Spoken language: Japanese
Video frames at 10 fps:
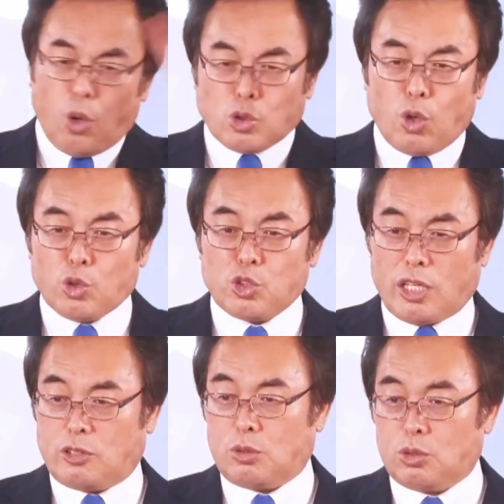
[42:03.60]
動で
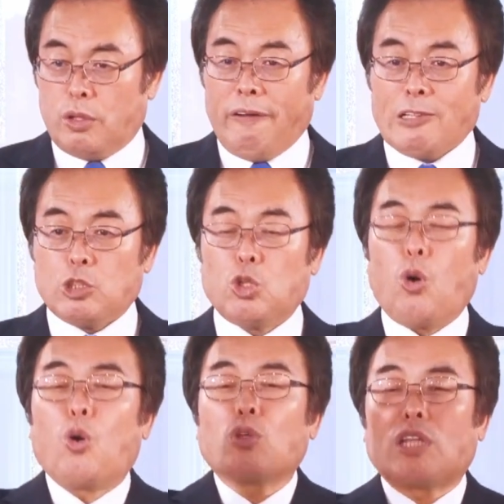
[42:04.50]
する
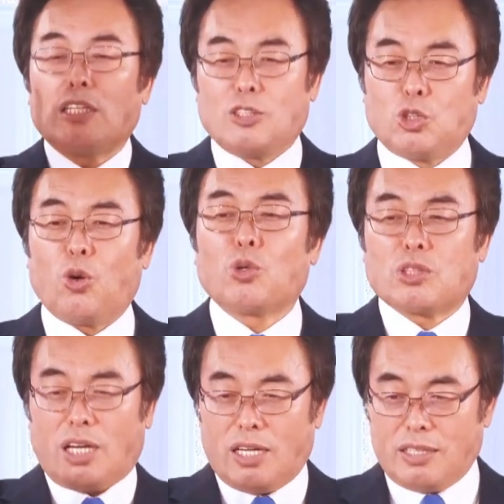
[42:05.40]
正体正
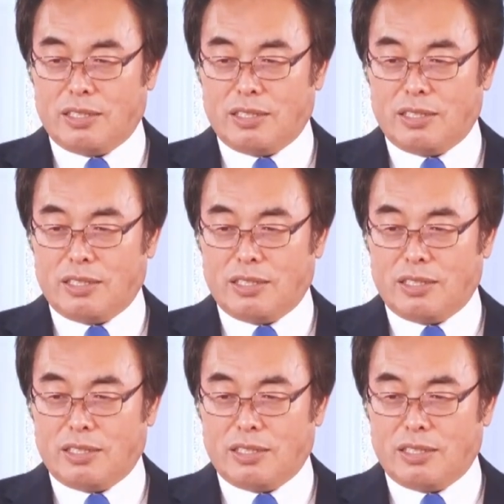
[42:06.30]
体